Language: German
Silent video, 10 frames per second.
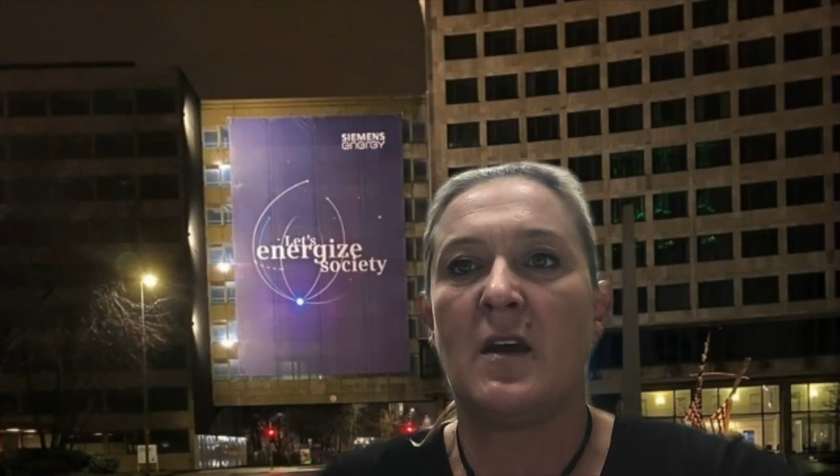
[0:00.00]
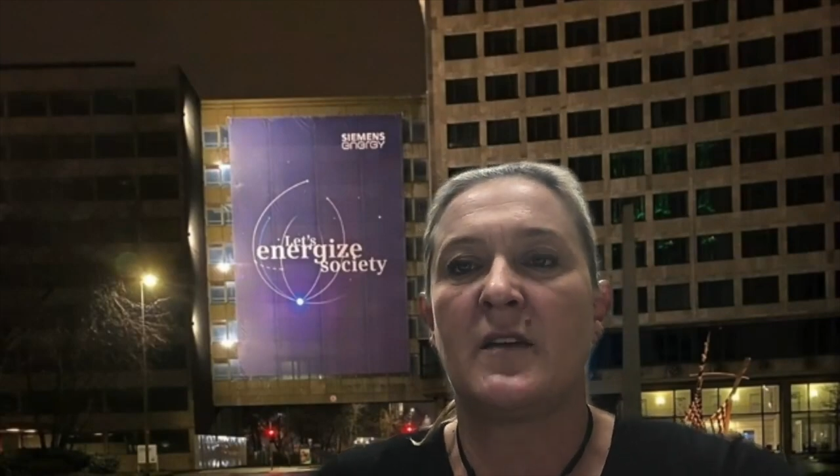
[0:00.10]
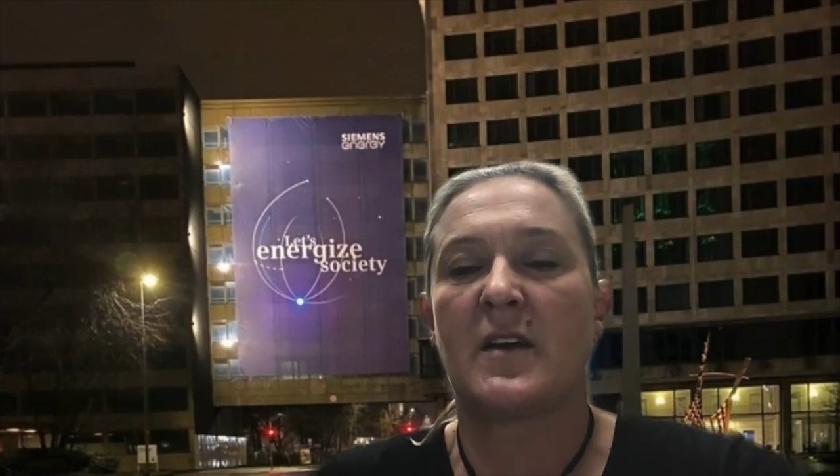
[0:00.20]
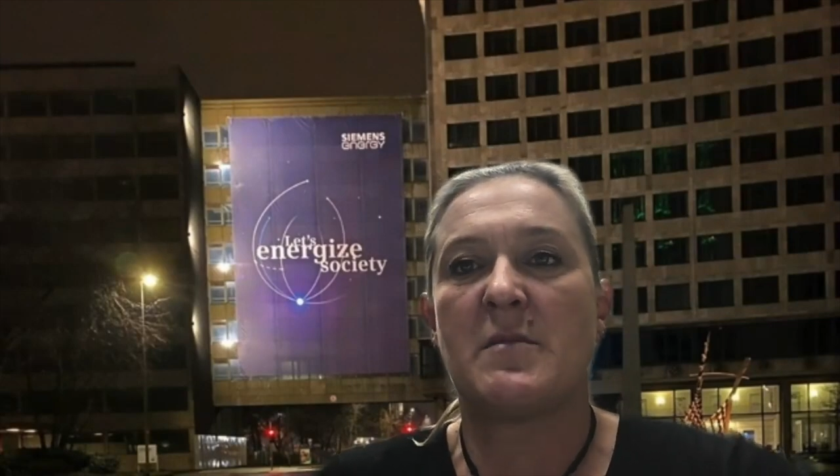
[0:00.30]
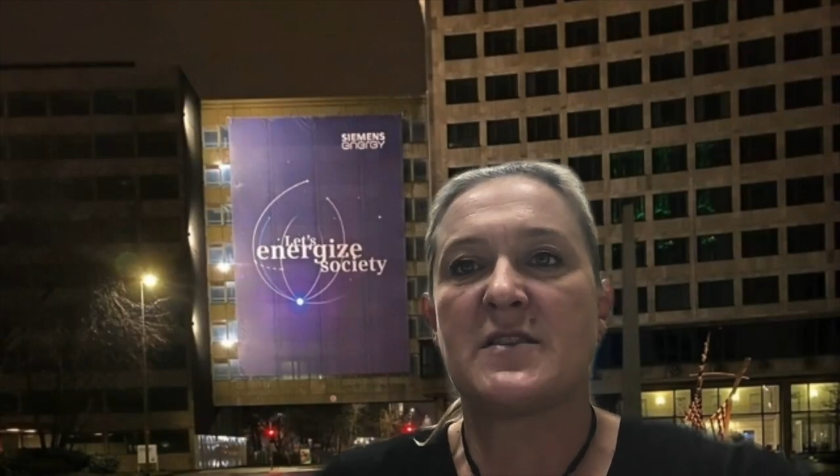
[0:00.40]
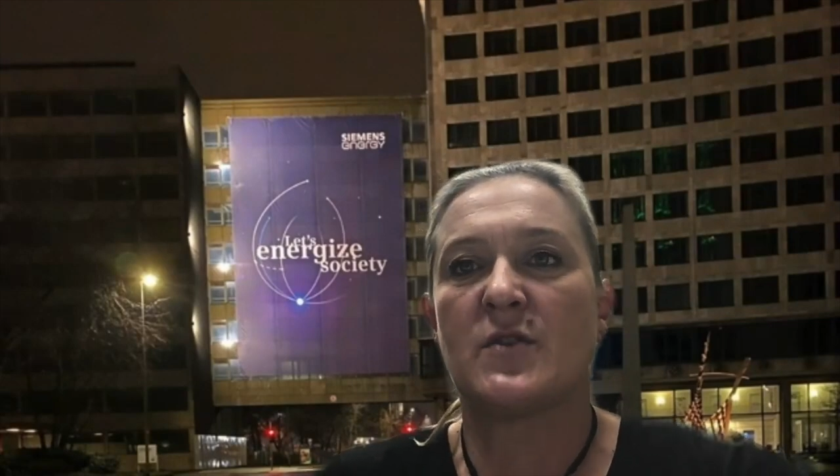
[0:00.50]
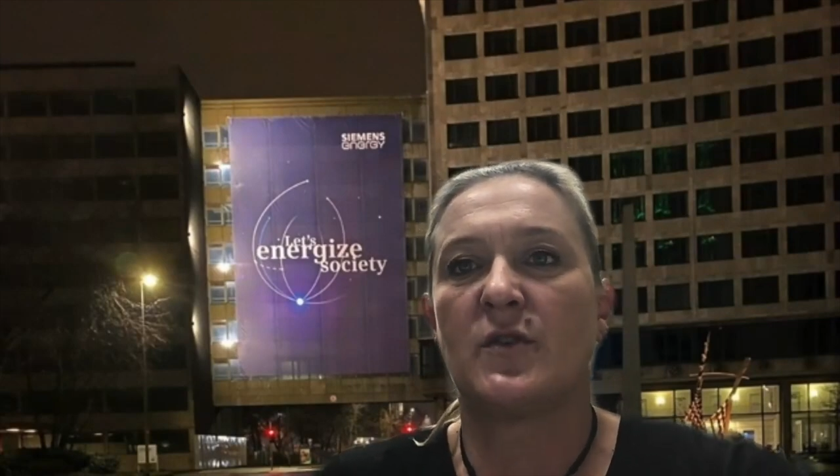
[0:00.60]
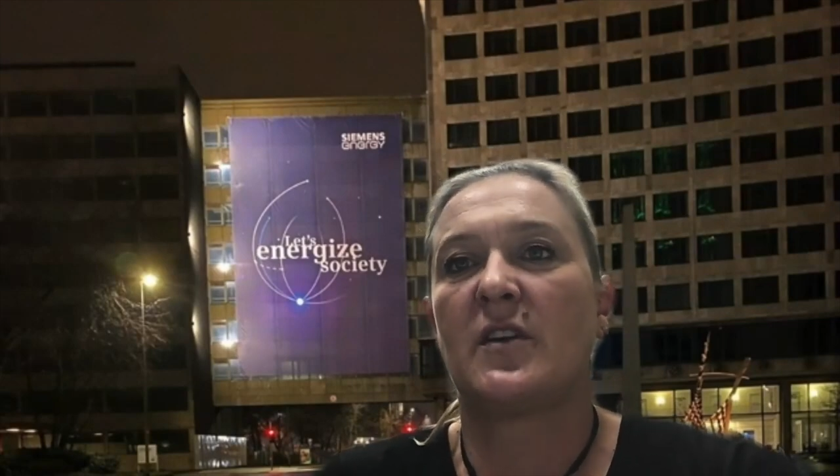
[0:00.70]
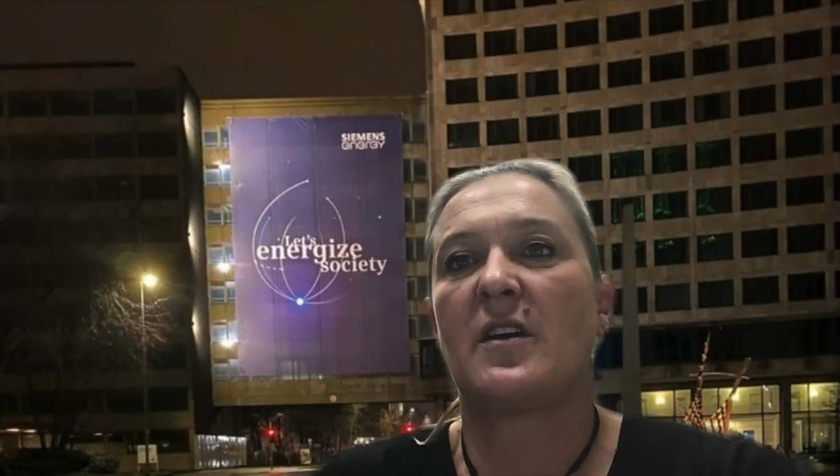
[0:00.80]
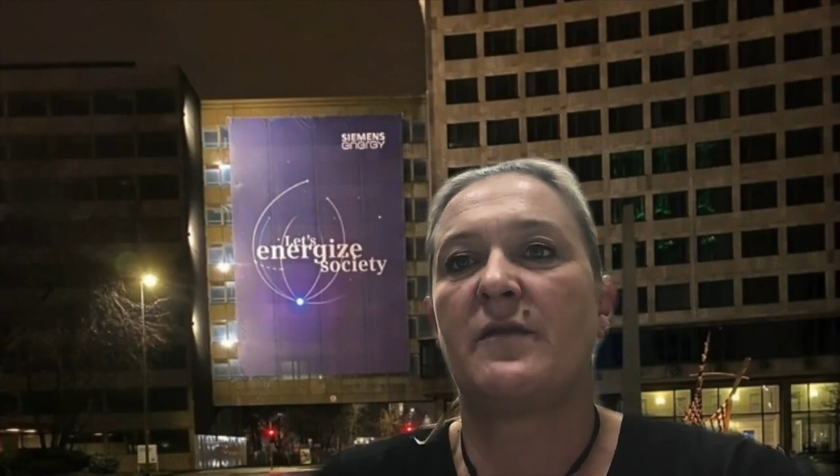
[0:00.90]
Damals noch
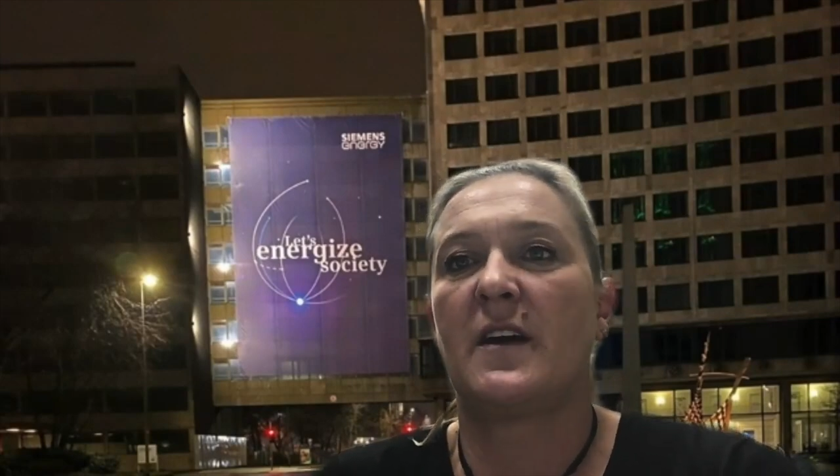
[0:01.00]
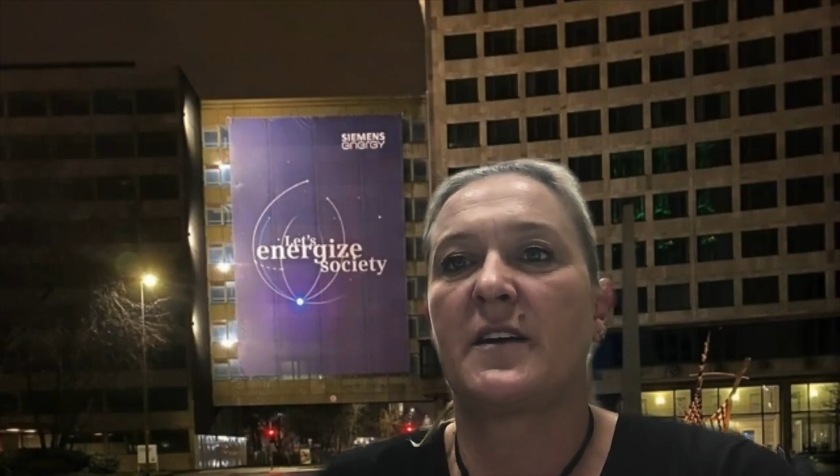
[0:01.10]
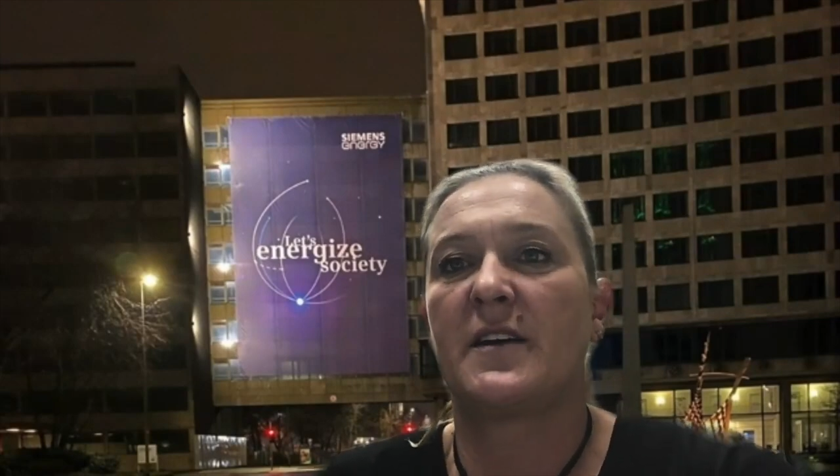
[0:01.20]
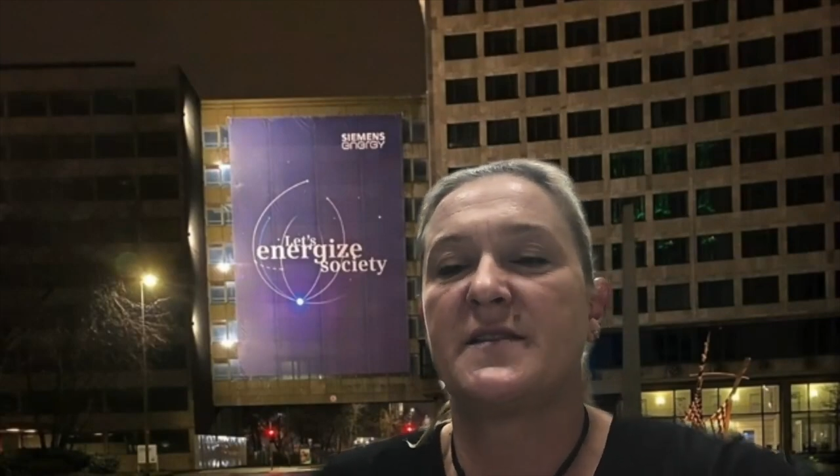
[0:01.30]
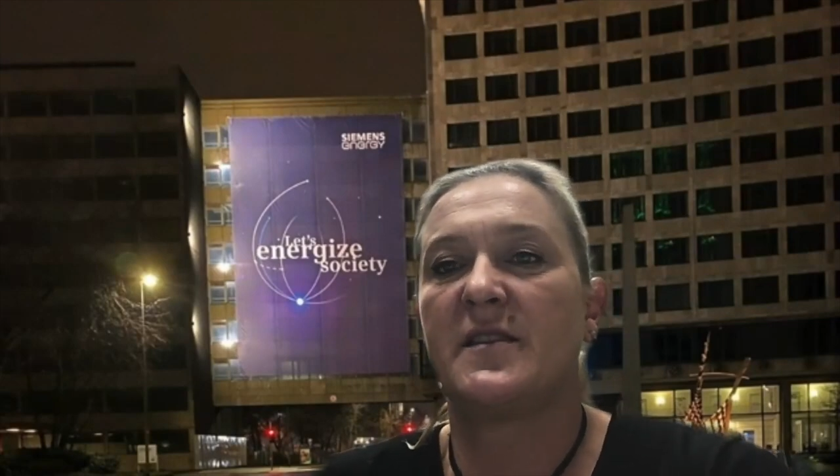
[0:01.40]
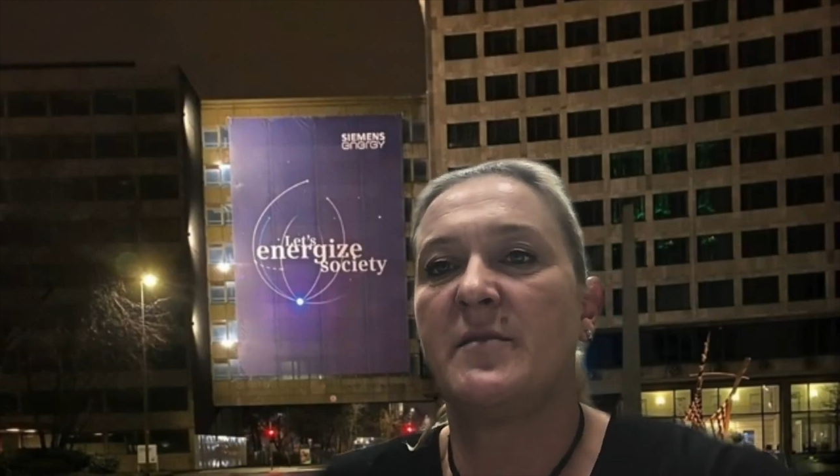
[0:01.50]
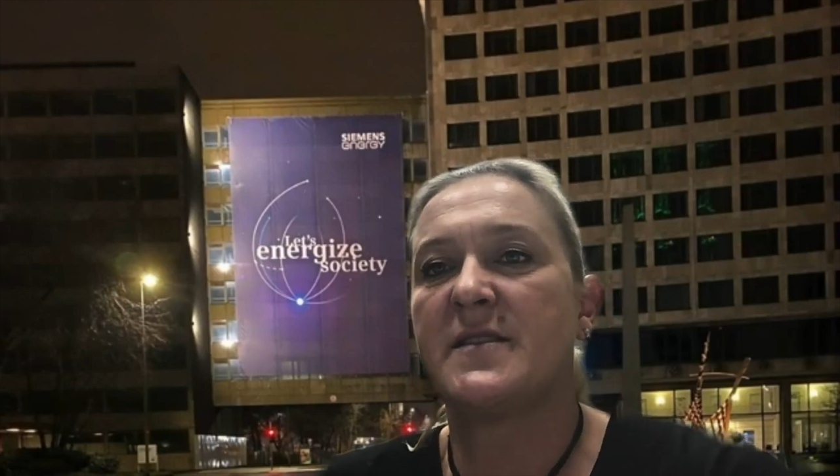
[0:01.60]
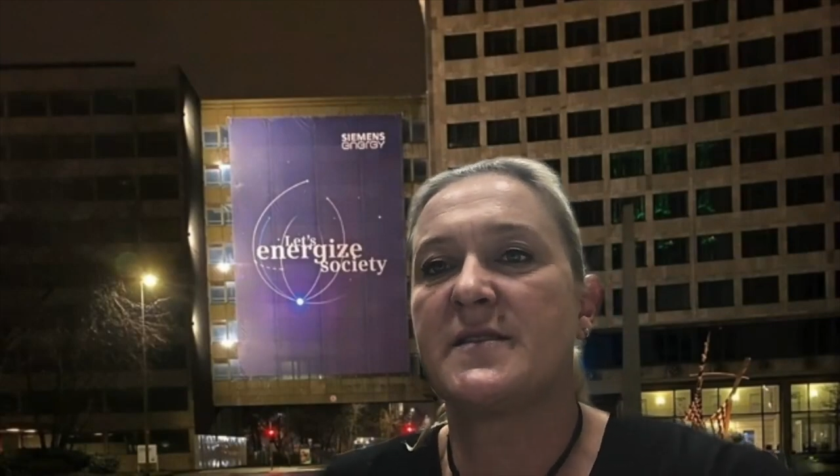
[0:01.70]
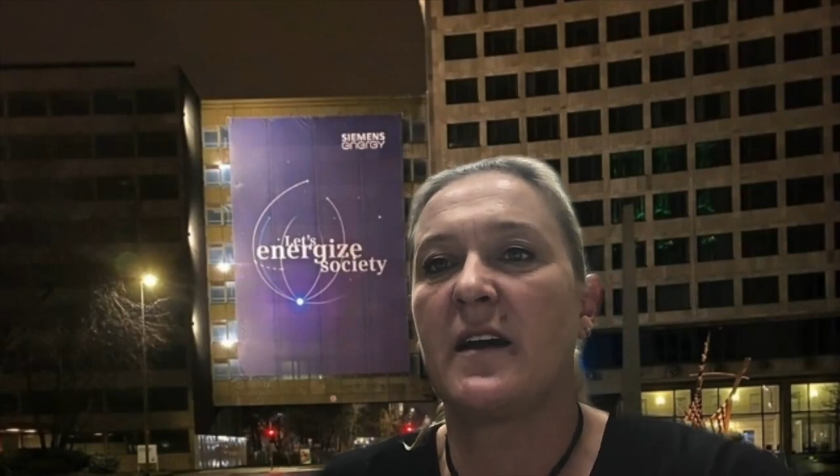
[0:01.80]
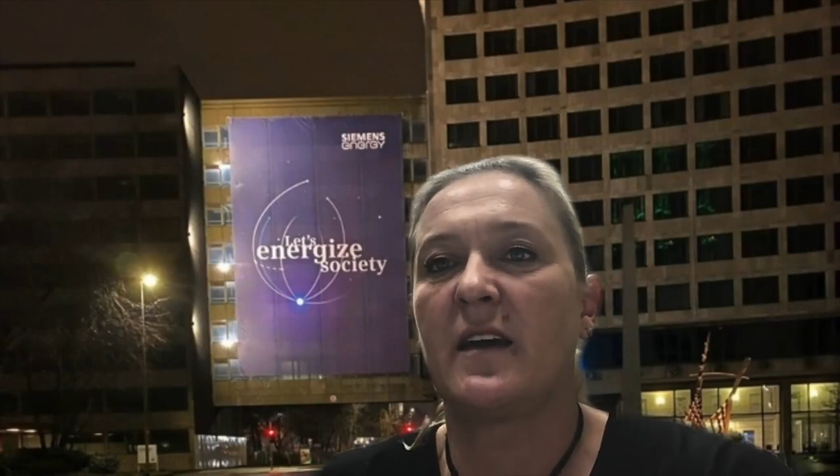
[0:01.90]
unter der Flagge der
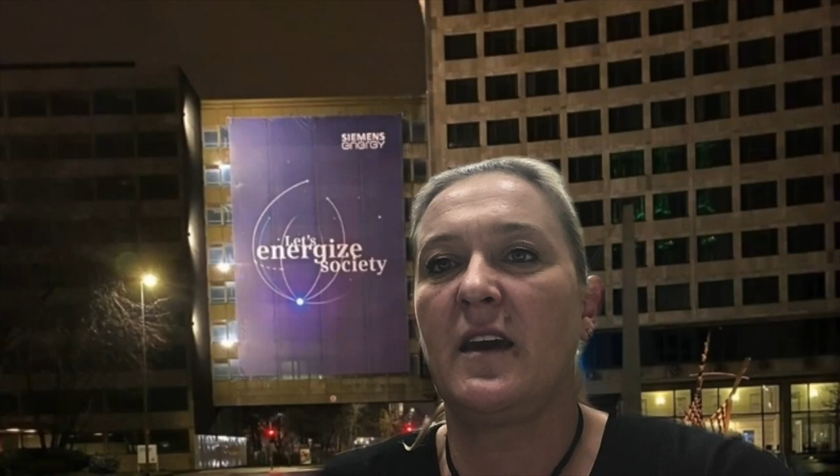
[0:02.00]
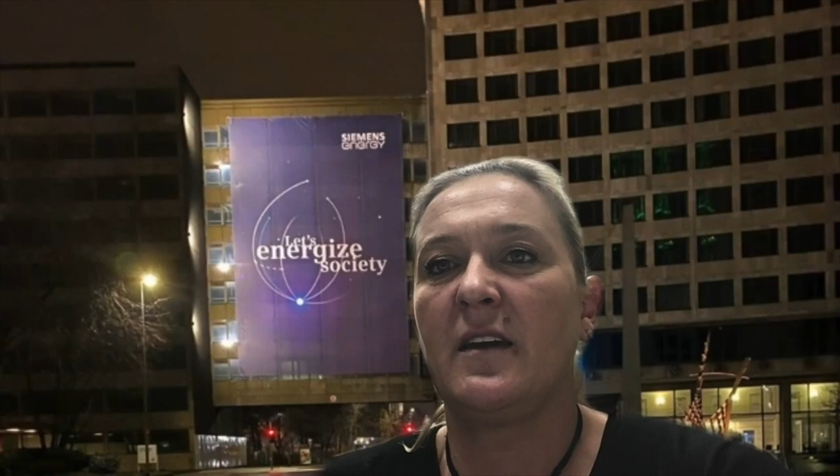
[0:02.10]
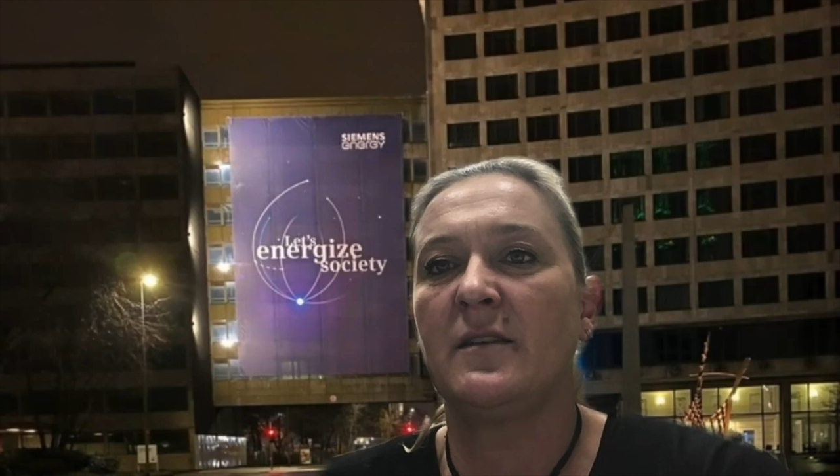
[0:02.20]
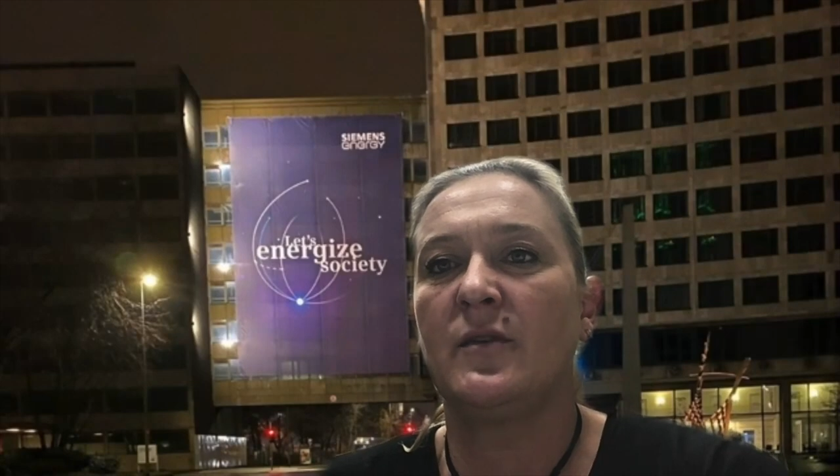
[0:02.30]
Siemens AG.